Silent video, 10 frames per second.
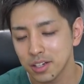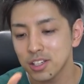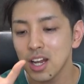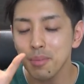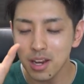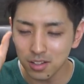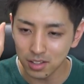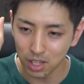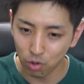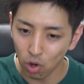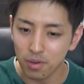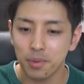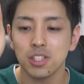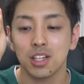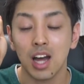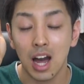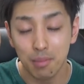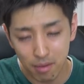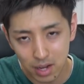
比べるって行為は別に構